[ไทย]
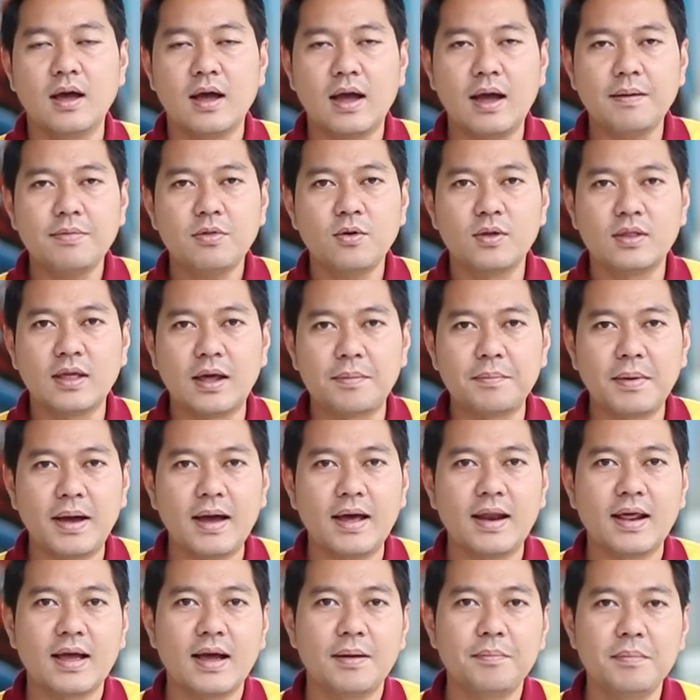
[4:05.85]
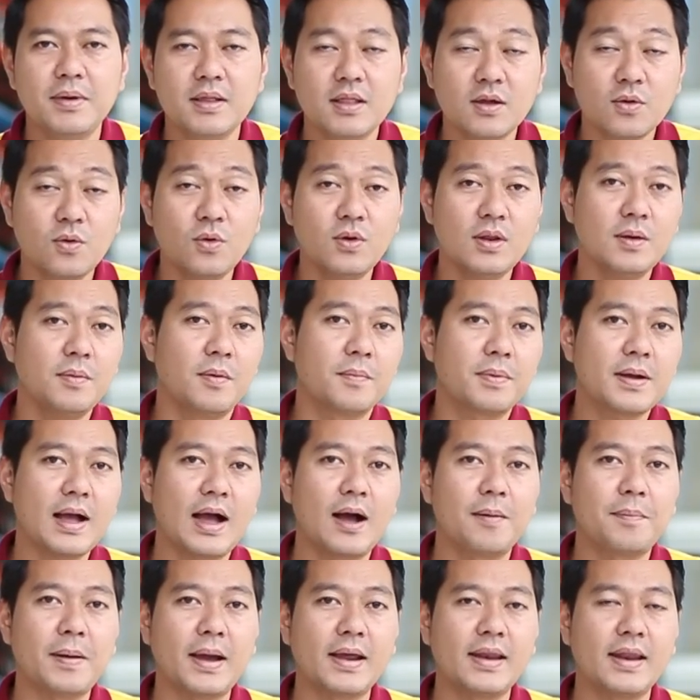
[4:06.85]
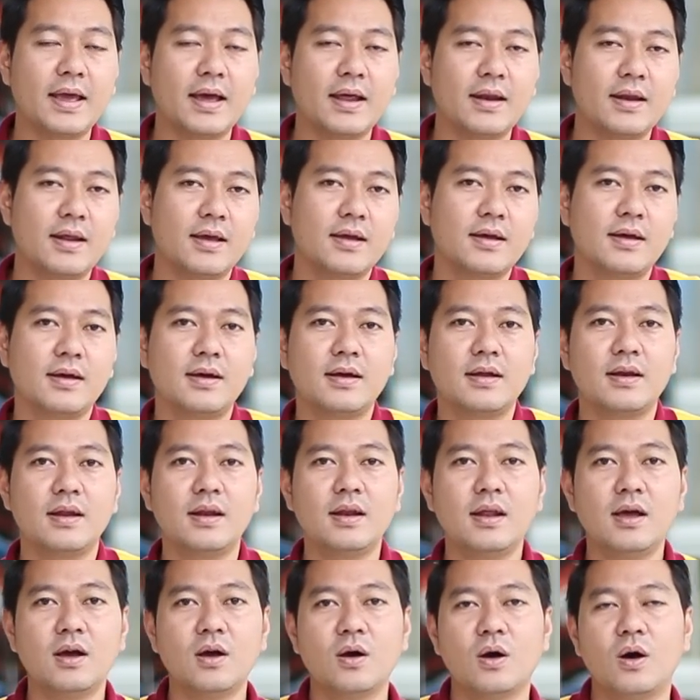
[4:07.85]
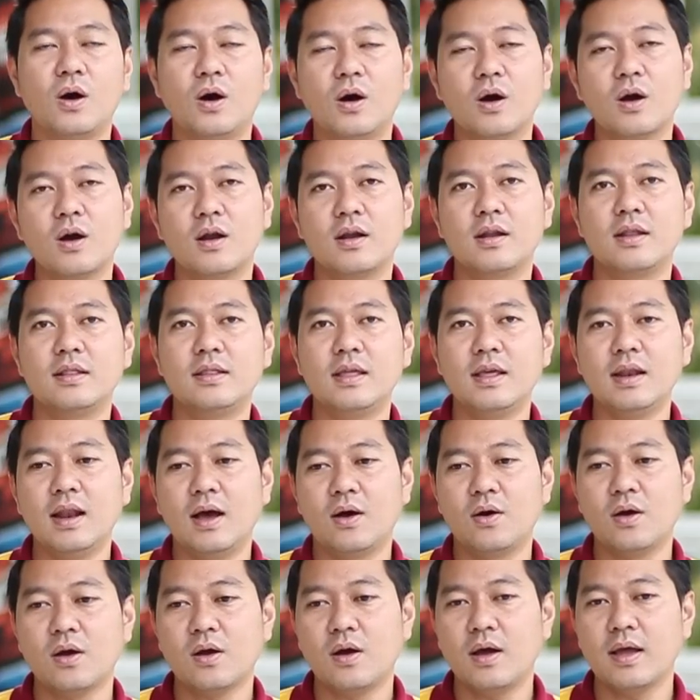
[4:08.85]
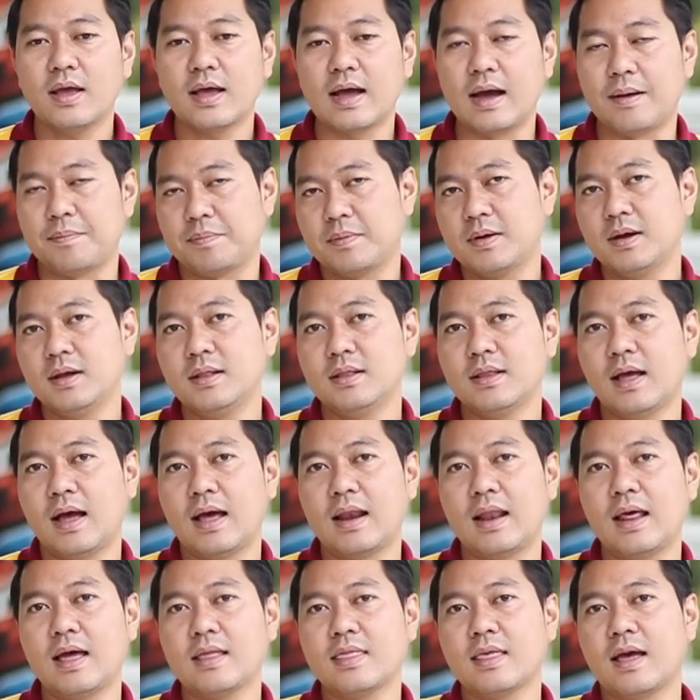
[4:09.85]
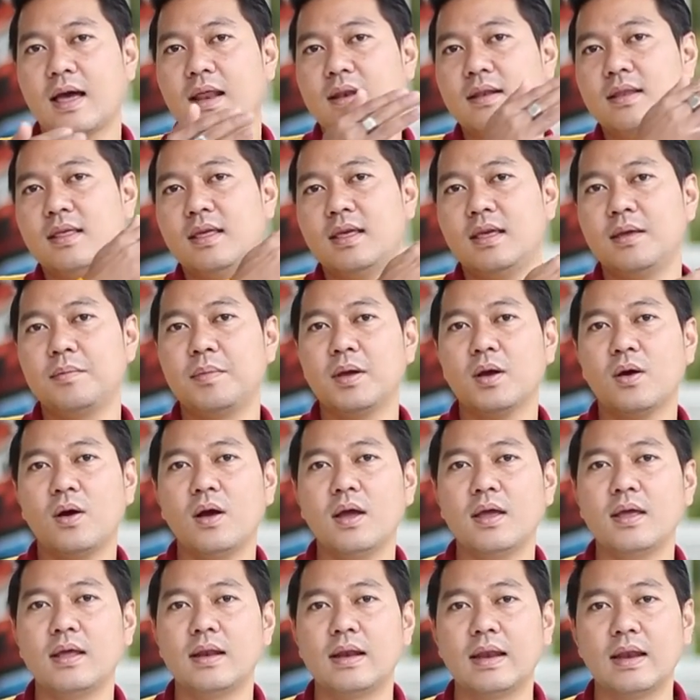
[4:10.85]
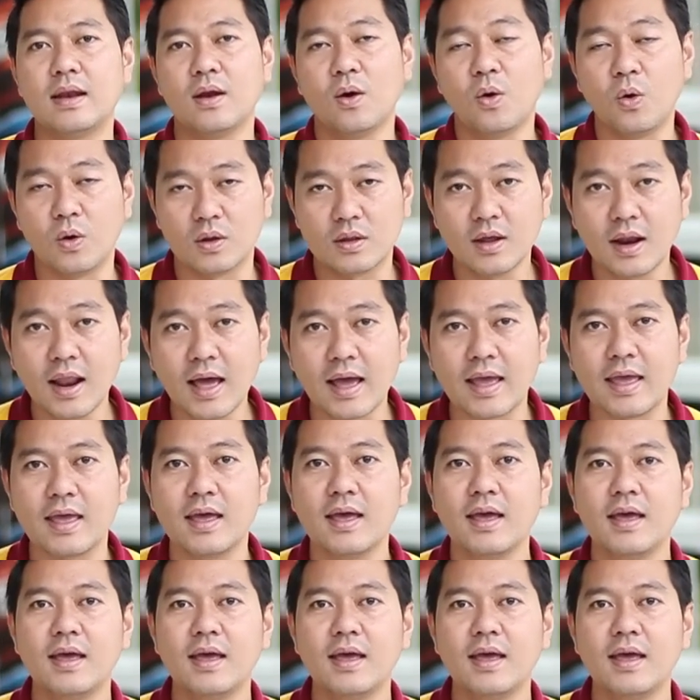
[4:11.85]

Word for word: ครับ ส่วนถัดมานะครับ เมื่อสักครู่ที่ผมกล่าวไปเนี่ยนั่นคือในเรื่องของกรณีที่เราค่อยๆขับขึ้นทางลาดชันที่ไม่ค่อยโหดเท่าไหร่